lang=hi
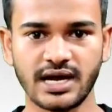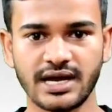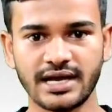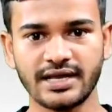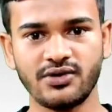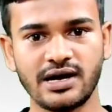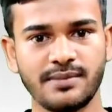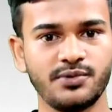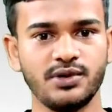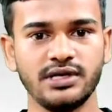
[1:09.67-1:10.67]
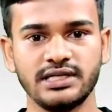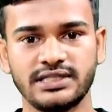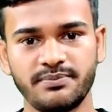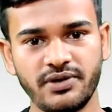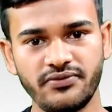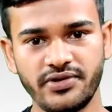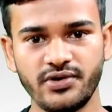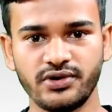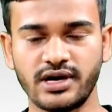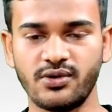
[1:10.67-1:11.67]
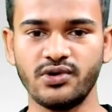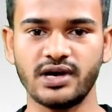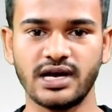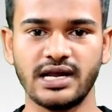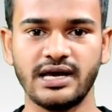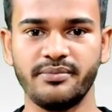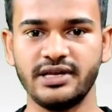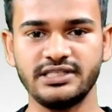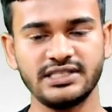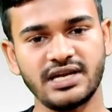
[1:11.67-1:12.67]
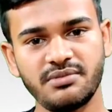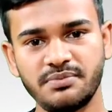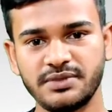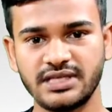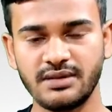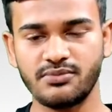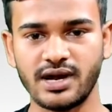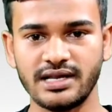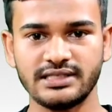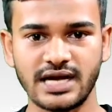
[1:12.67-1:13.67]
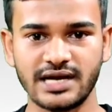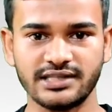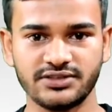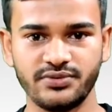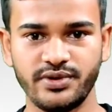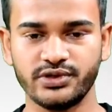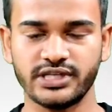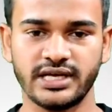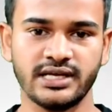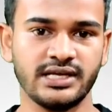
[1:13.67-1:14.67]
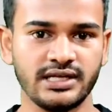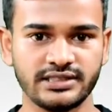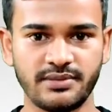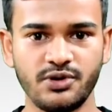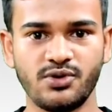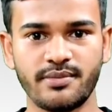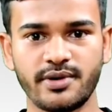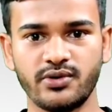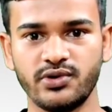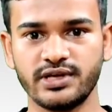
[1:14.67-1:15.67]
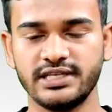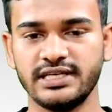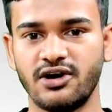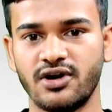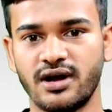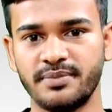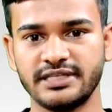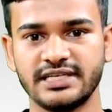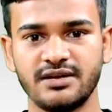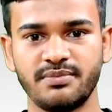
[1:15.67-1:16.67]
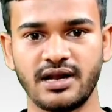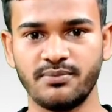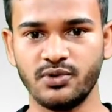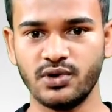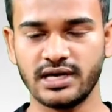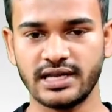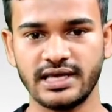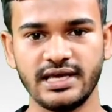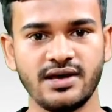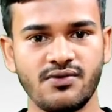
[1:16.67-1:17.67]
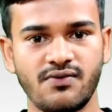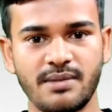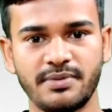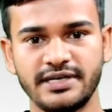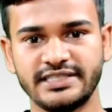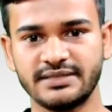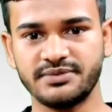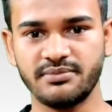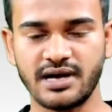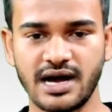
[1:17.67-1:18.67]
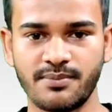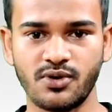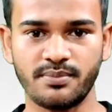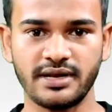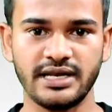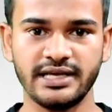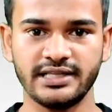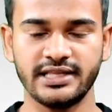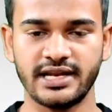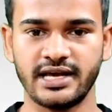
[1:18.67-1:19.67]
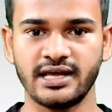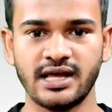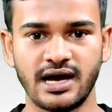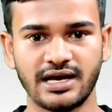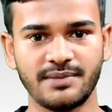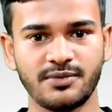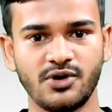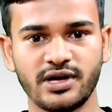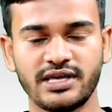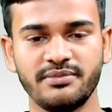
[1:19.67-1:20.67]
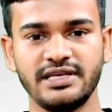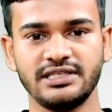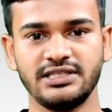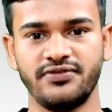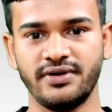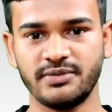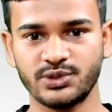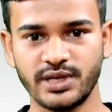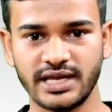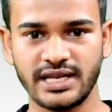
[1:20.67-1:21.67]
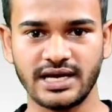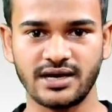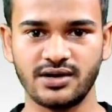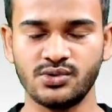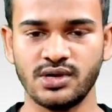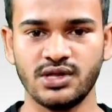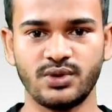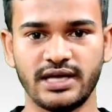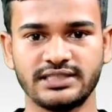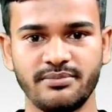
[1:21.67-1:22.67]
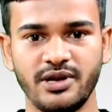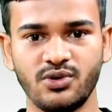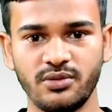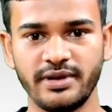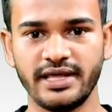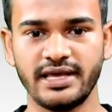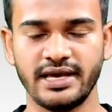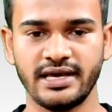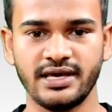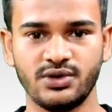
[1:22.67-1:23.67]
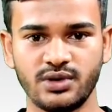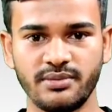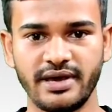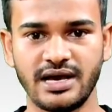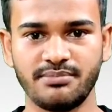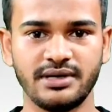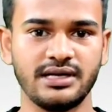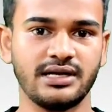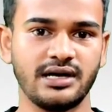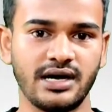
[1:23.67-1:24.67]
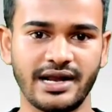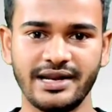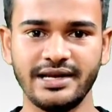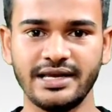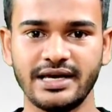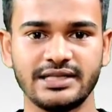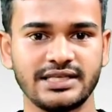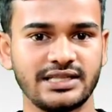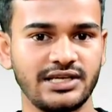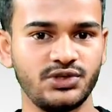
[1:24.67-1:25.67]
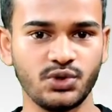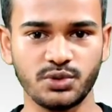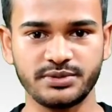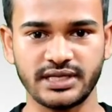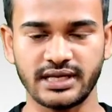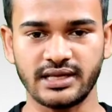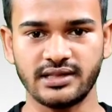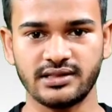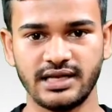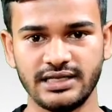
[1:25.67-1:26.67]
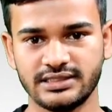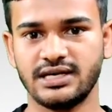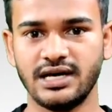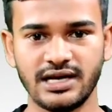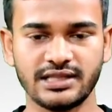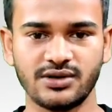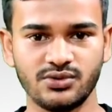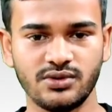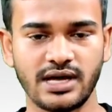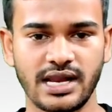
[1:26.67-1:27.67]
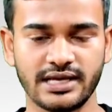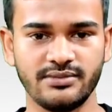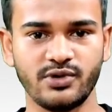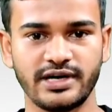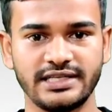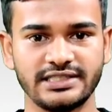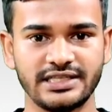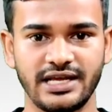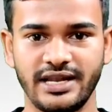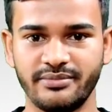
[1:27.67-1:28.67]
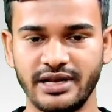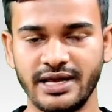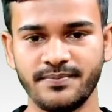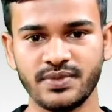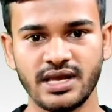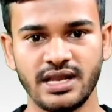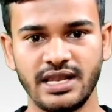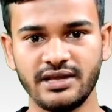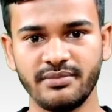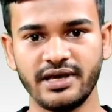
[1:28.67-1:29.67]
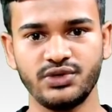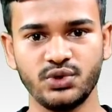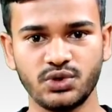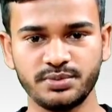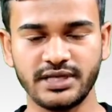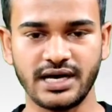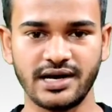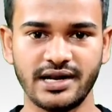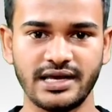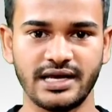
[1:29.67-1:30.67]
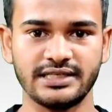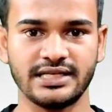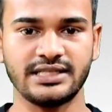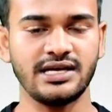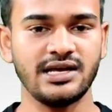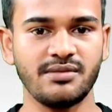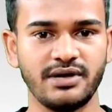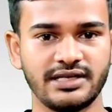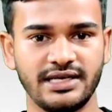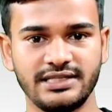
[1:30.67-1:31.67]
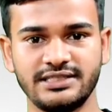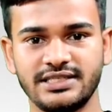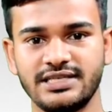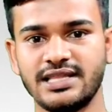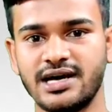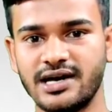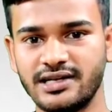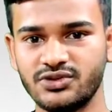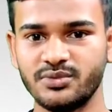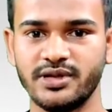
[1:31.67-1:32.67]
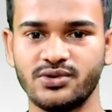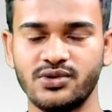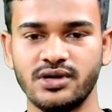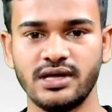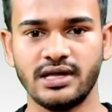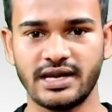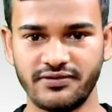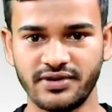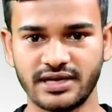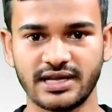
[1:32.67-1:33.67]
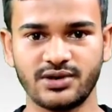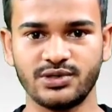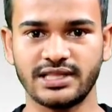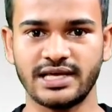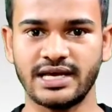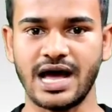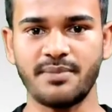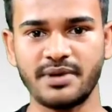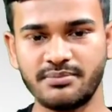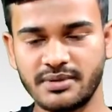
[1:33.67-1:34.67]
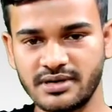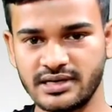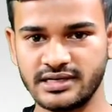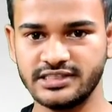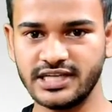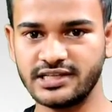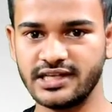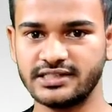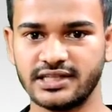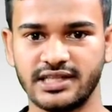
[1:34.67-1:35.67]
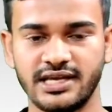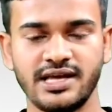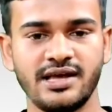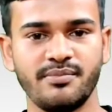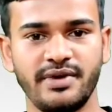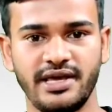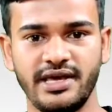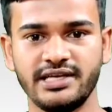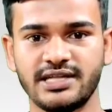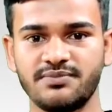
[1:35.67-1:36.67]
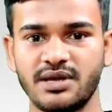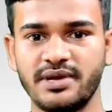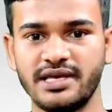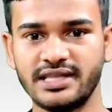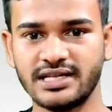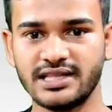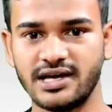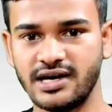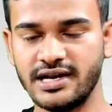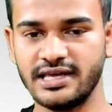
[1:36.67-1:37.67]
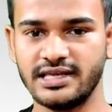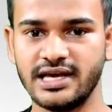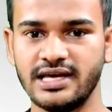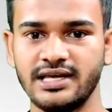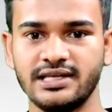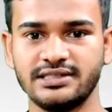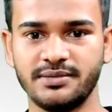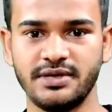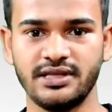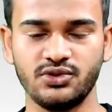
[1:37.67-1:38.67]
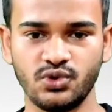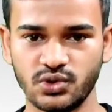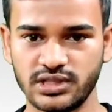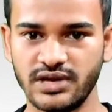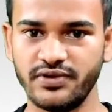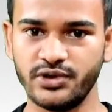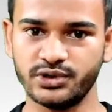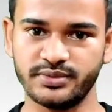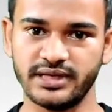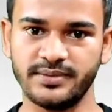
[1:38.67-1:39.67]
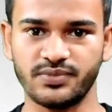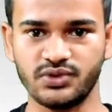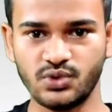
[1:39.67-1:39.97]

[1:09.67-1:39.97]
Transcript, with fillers: करना क्या होगा आपको सिंपली वीडियो डाउनलोड करना है मेरे जितने भी पिछले पुराने आठ दस वीडियोस हैं सभी को आप डाउनलोड कीजिए और अपने चैनल पर अपलोड करके वहां पर डिस्क्रिप्शन में आपको अपना लिंक दे देना है अगर आप कहोगे कि मैं ये चीज़ फेमस होने के लिए कर रहा हूं तो ऐसा बिल्कुल भी नहीं है क्योंकि मैं यहां पर अर्निंग नहीं करना चाहता यूट्यूब से गैस कर लेता हूं हालांकि मोनिटाइजेशन इनेबल है लेकिन मैं यूट्यूब से अर्न नहीं करना चाहता बल्कि इससे ज़्यादा अर्निंग तो मेरे को रेफर करके हो जाता है आप यहाँ पर रिजल्ट देख सकते हैं मैंने एक सप्ताह में इतना ज़्यादा अर्निंग किया है जबकि दो तीन वीडियोज़ में